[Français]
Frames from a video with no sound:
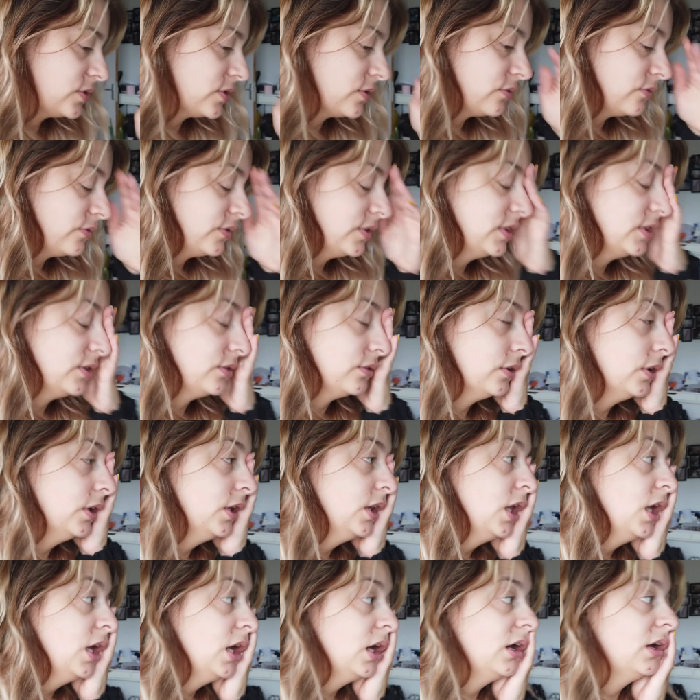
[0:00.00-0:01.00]
tout ça en vidéo.
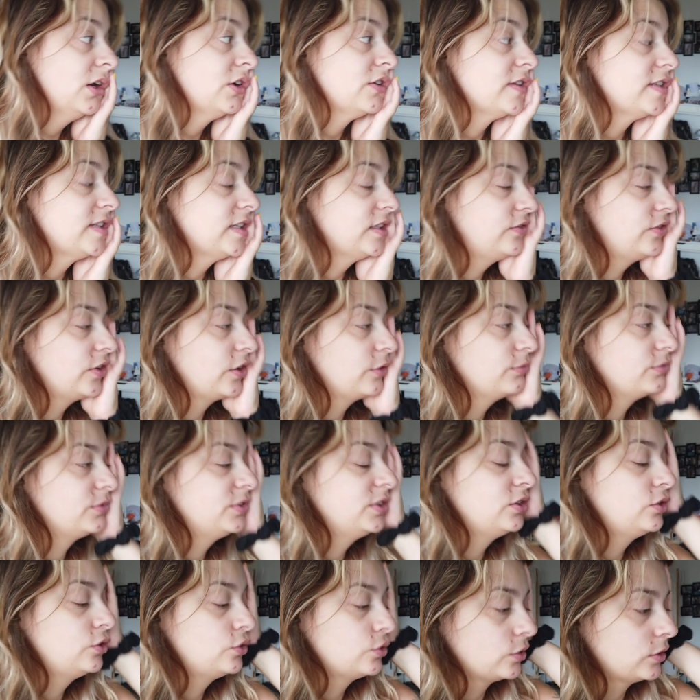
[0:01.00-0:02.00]
Je vais essayer de faire une
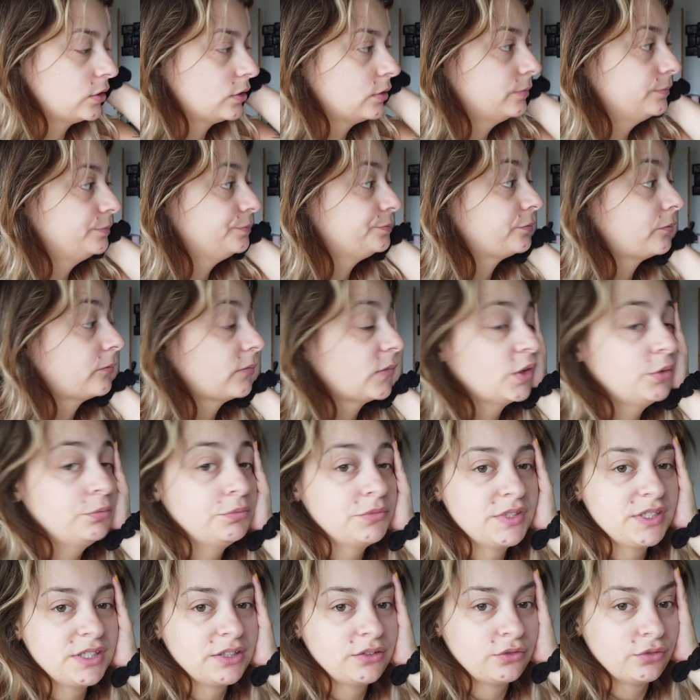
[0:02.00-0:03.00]
petite,
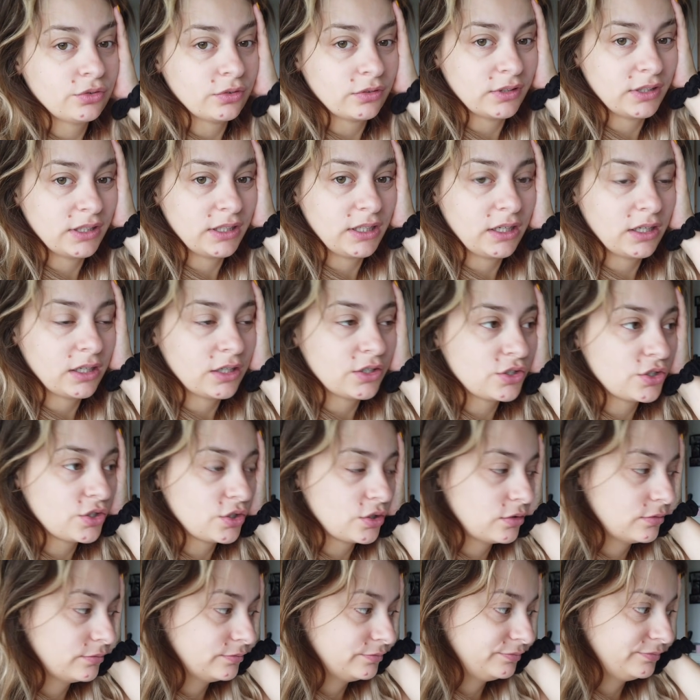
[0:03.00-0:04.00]
une petite tournée de
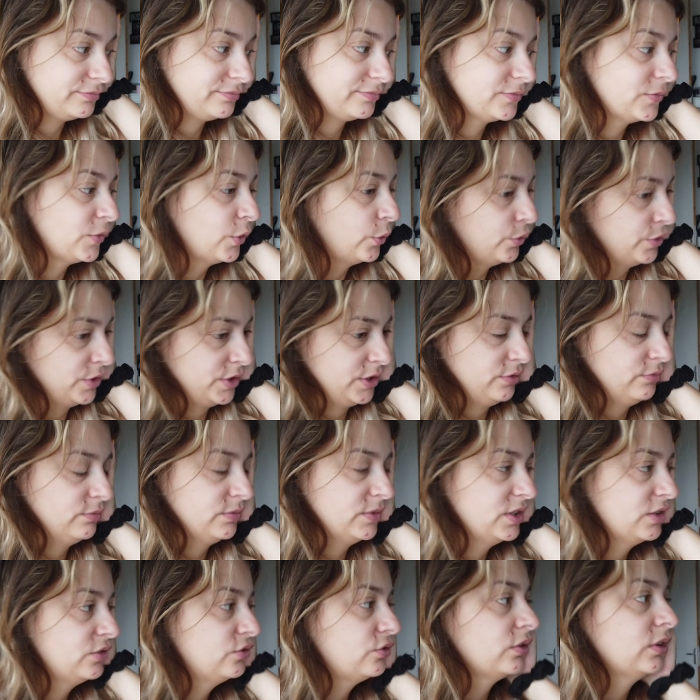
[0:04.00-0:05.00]
linge. Oui,
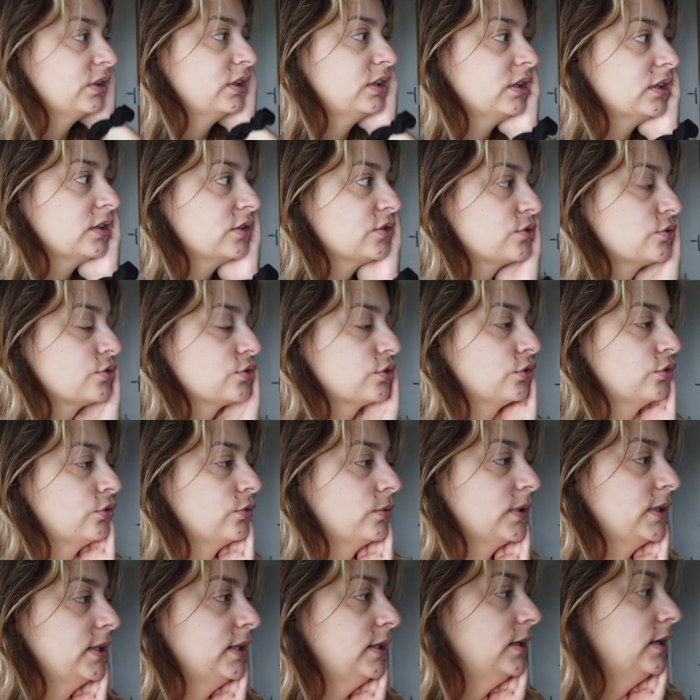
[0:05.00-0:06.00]
une petite tournée de linge
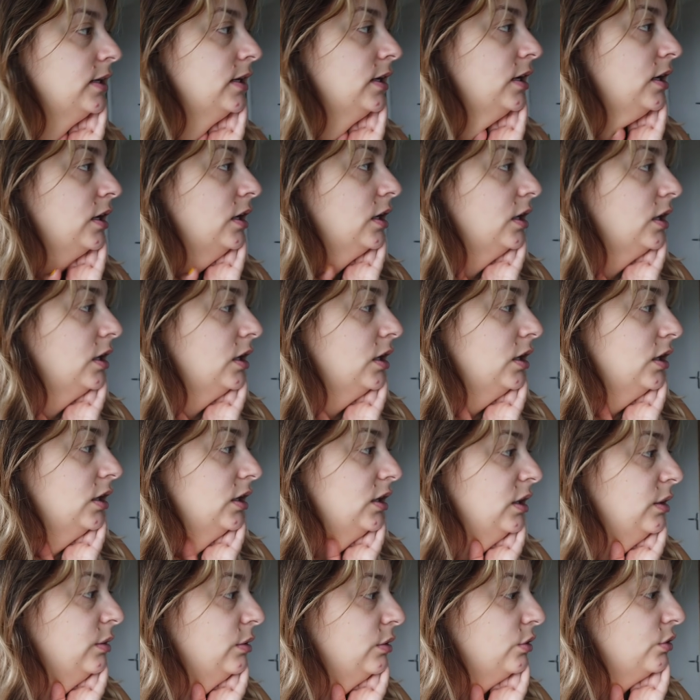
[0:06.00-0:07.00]
aujourd'hui.
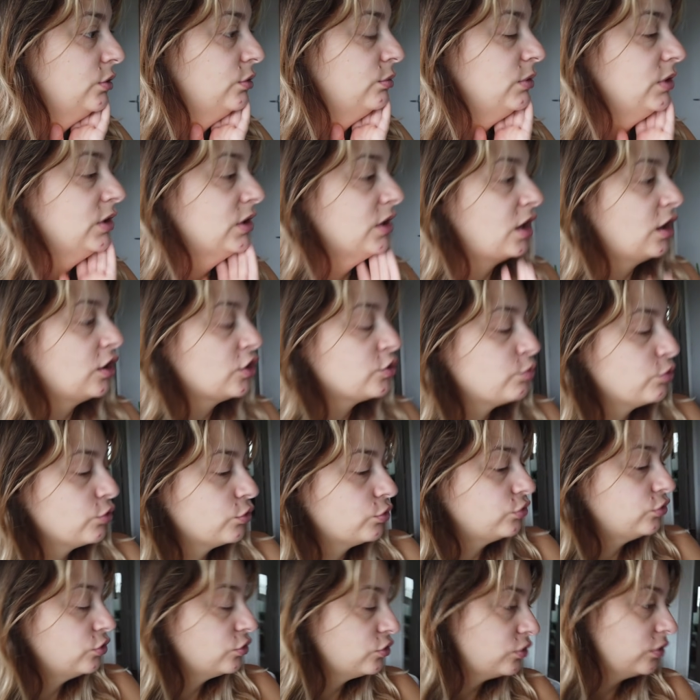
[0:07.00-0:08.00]
Le, ménage, bah
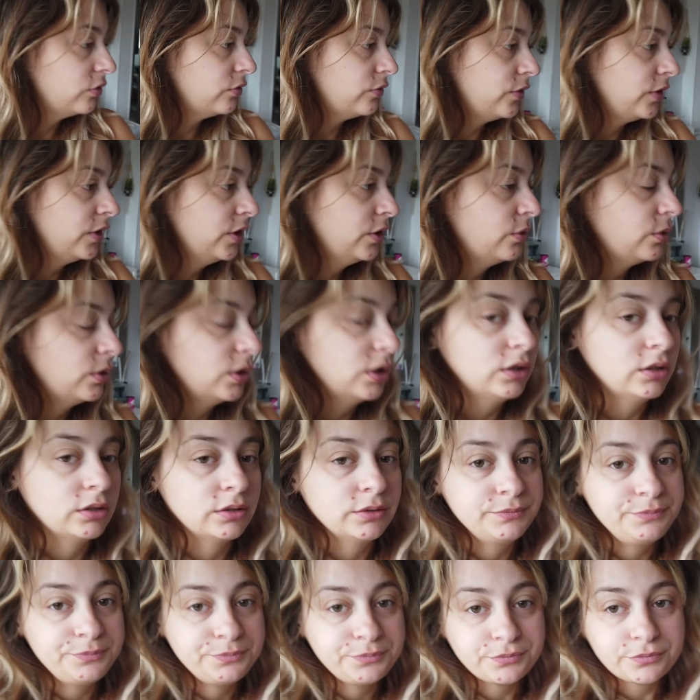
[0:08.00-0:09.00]
écoutez, c'est fait quoi.
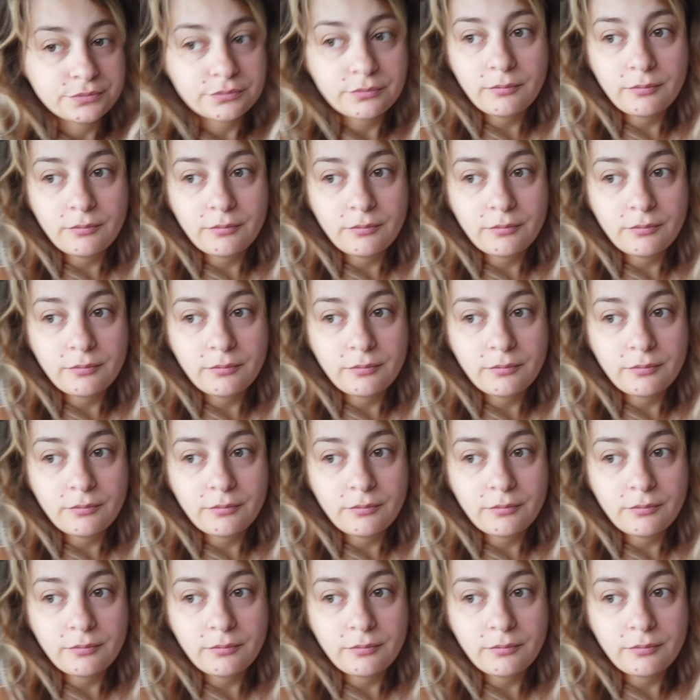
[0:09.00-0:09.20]
Hein.